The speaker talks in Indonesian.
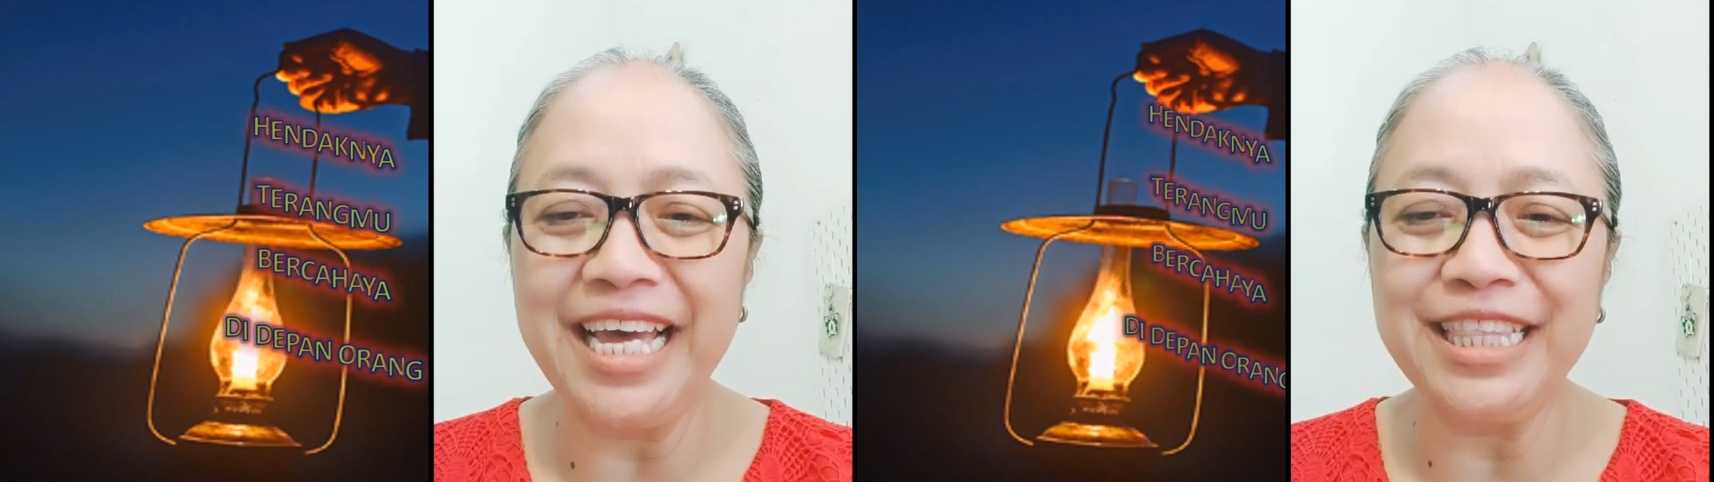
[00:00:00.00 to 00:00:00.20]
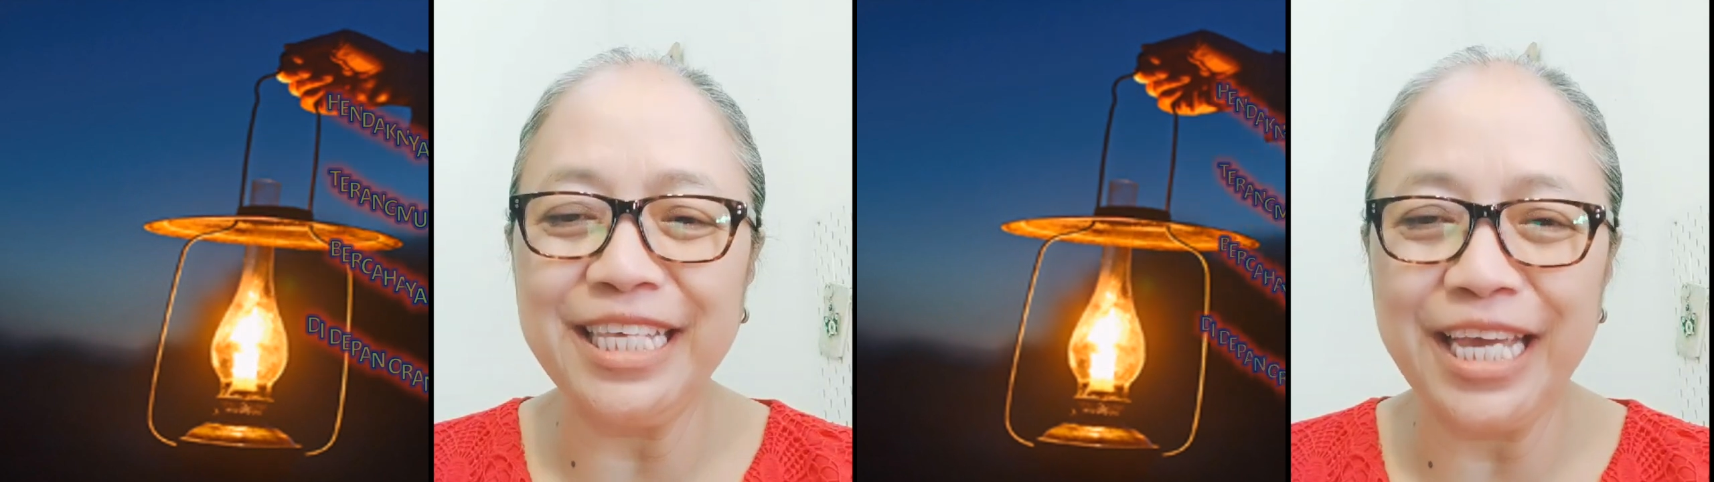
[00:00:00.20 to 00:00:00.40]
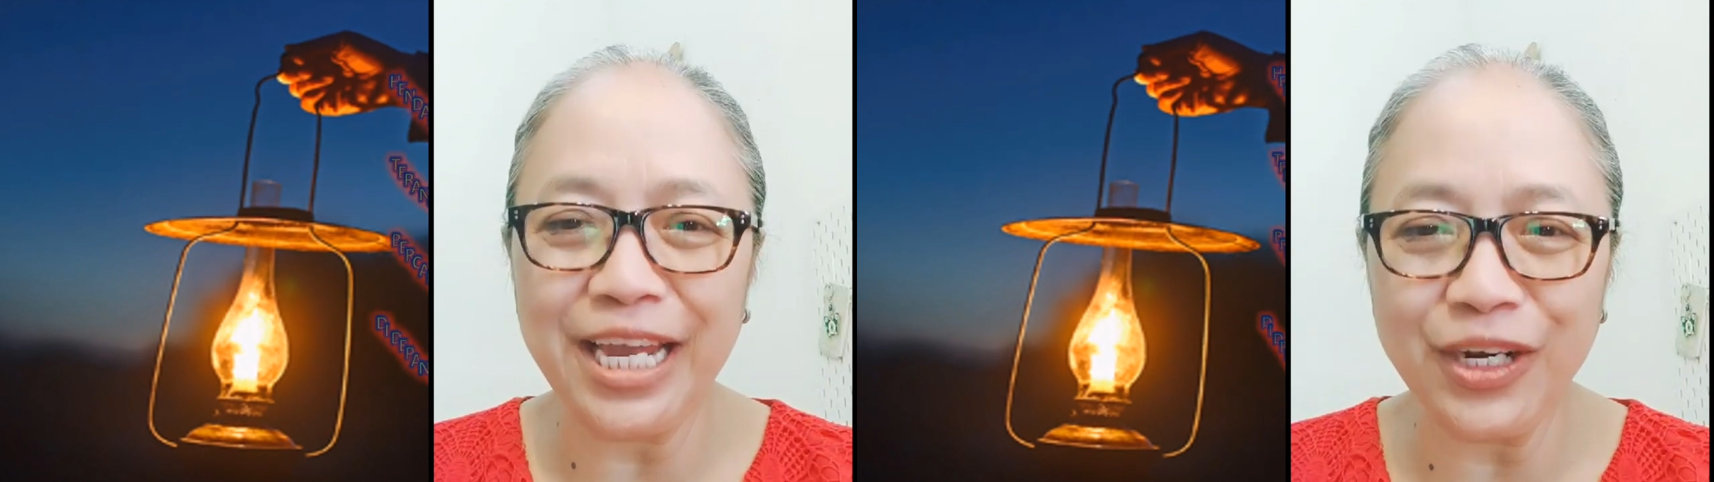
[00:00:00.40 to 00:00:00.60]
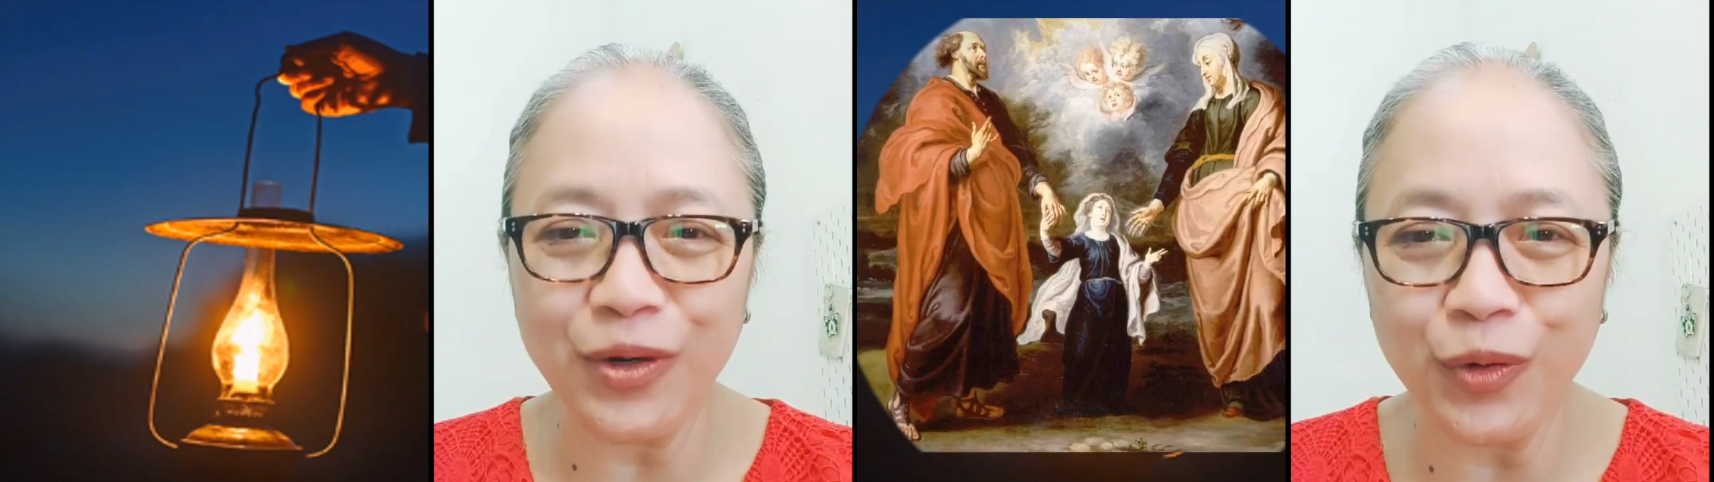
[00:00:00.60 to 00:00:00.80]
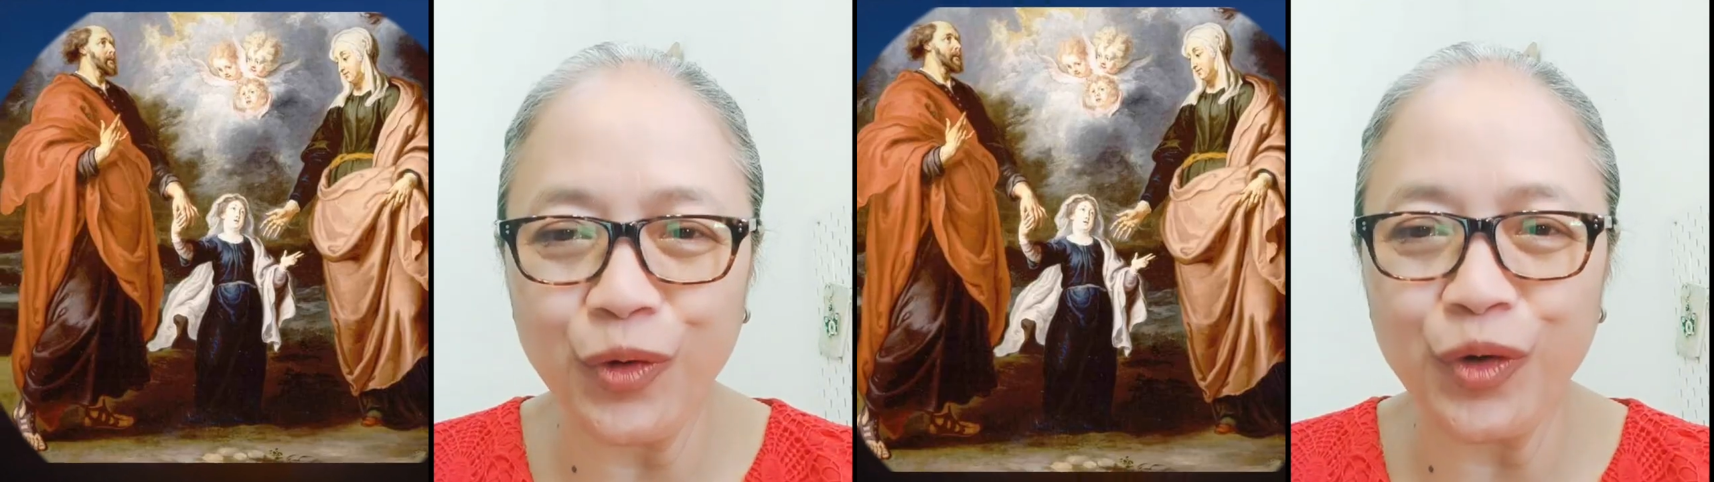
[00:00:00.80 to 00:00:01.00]

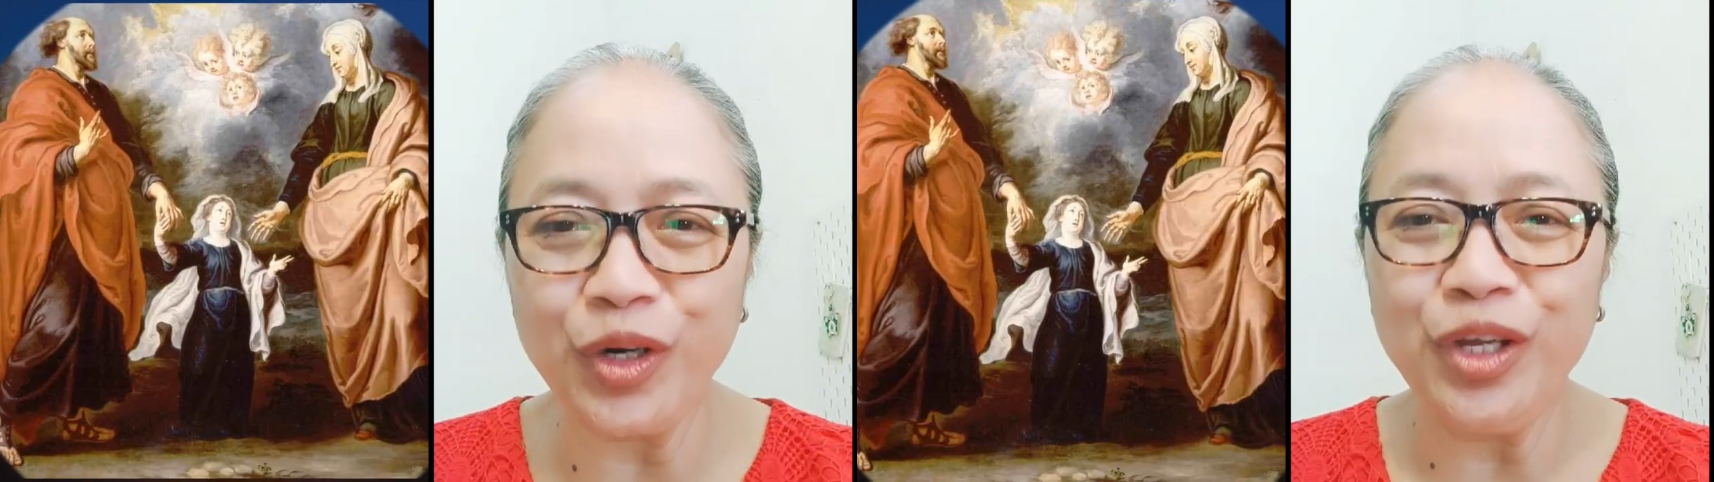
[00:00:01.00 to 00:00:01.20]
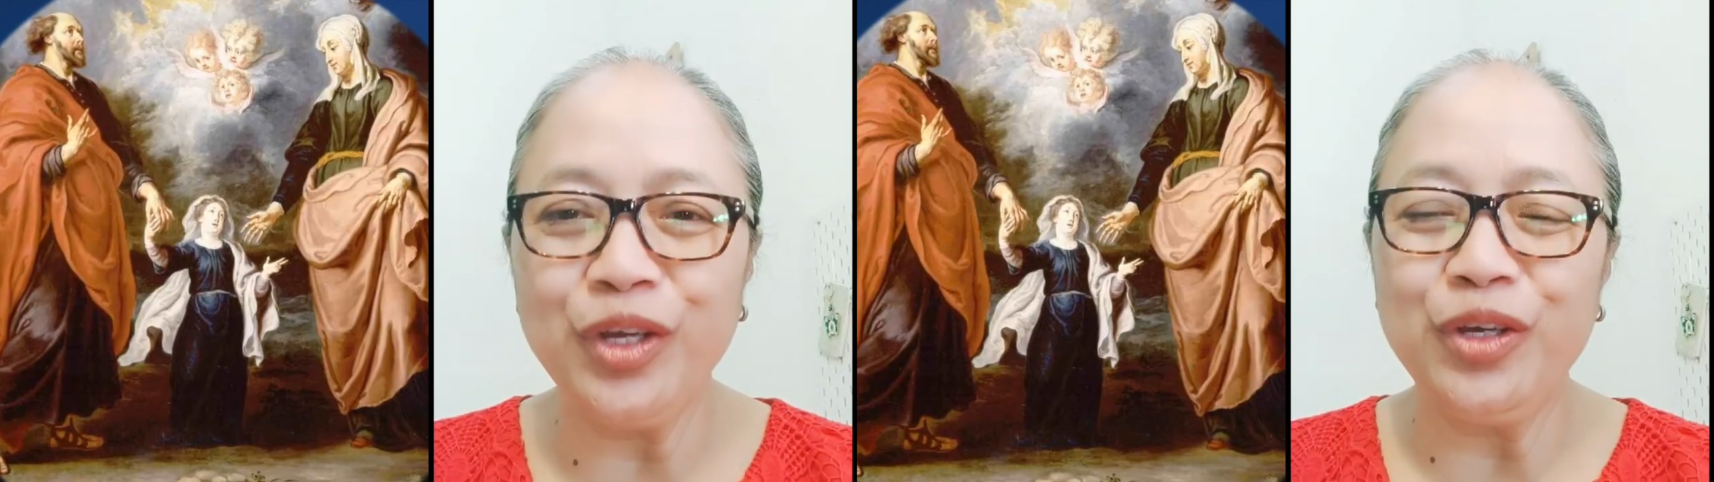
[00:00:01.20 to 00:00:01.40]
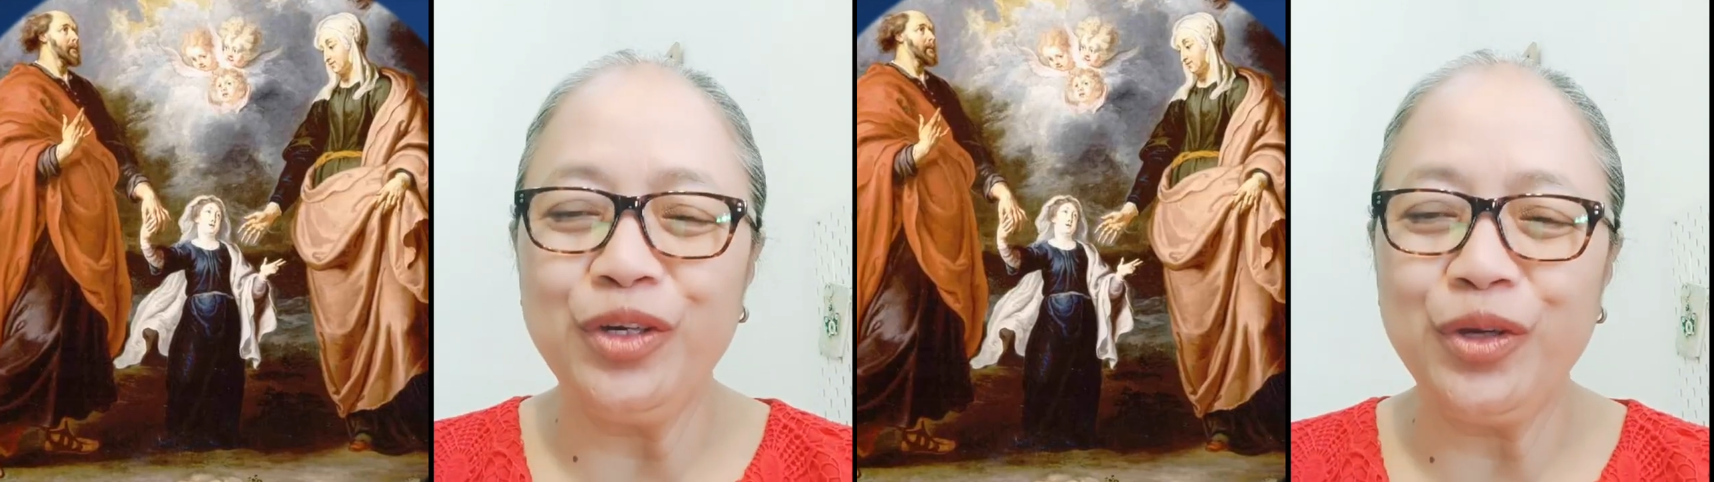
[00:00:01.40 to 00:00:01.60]
latihan kur,